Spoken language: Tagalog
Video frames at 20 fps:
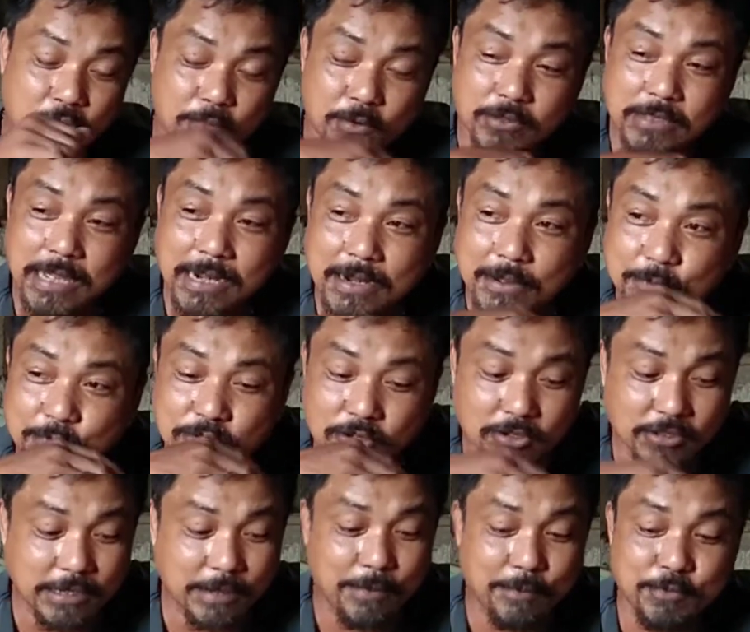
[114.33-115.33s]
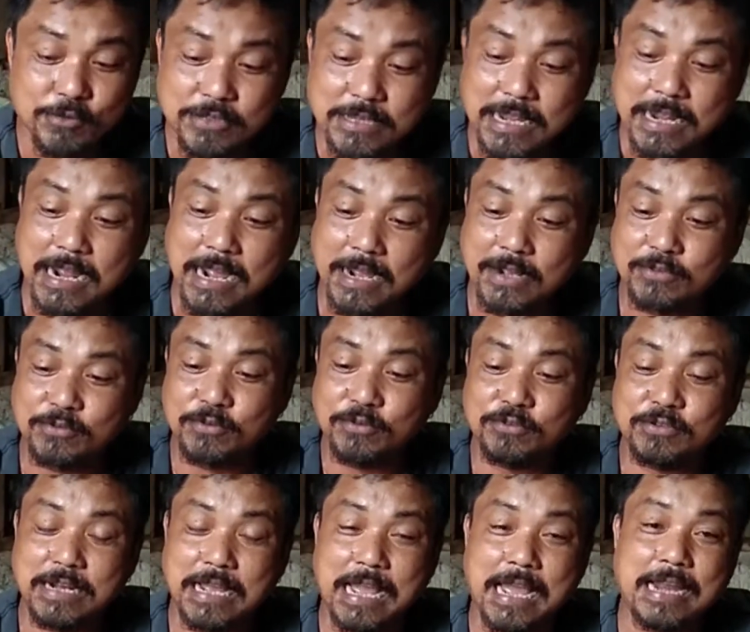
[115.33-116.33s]
Muta na mo, sulti, siya nga ang
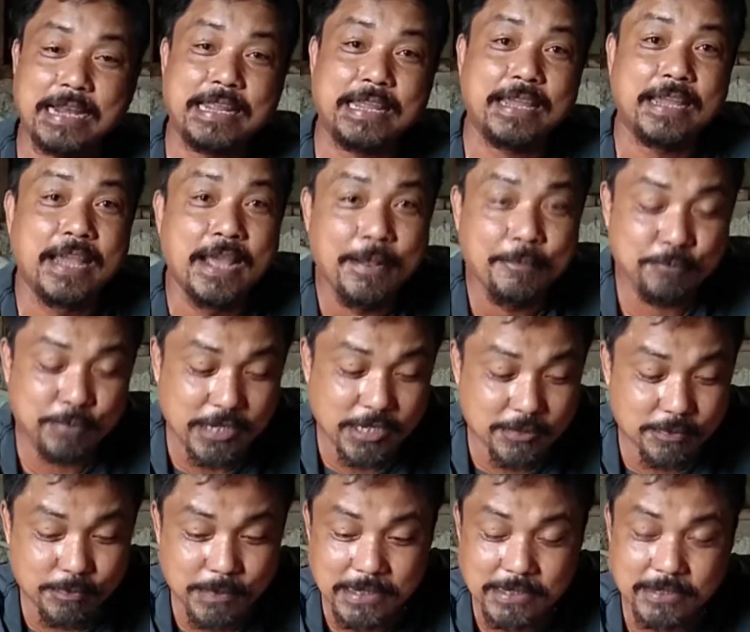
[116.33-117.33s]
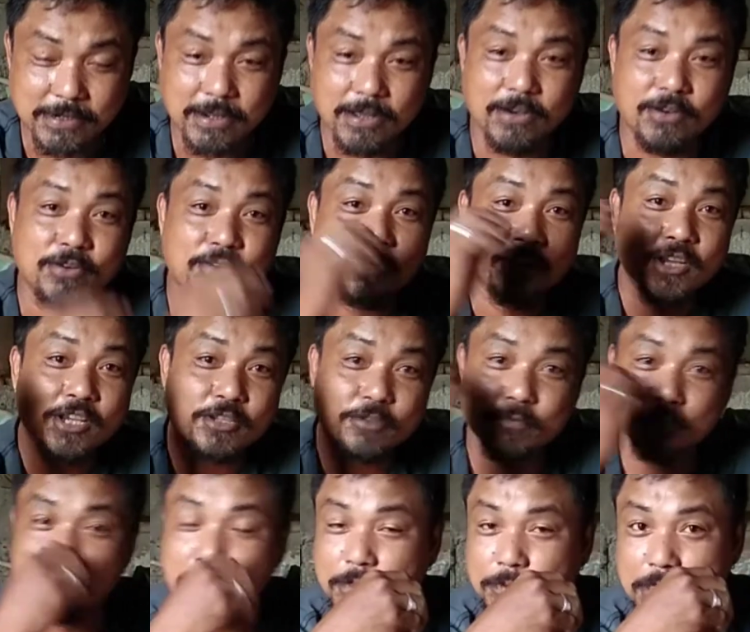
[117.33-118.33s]
soda, ni, pismas na, oh,
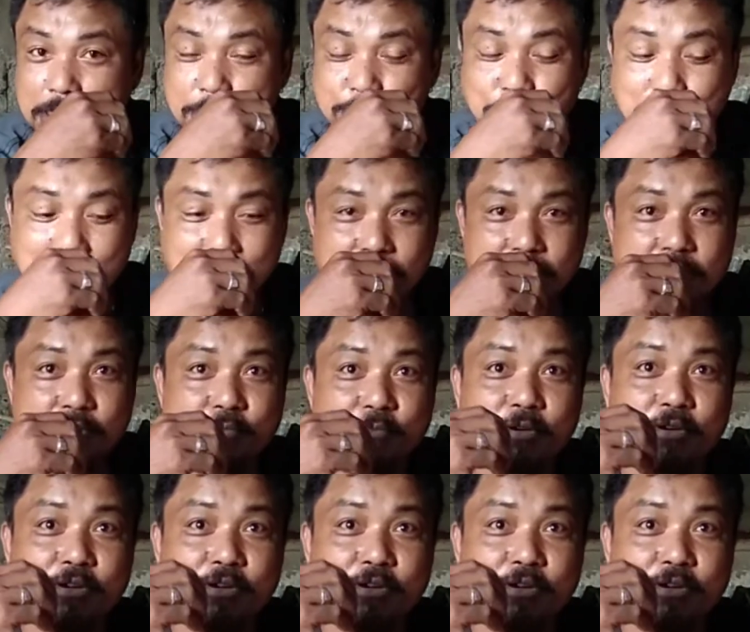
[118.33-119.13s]
spans,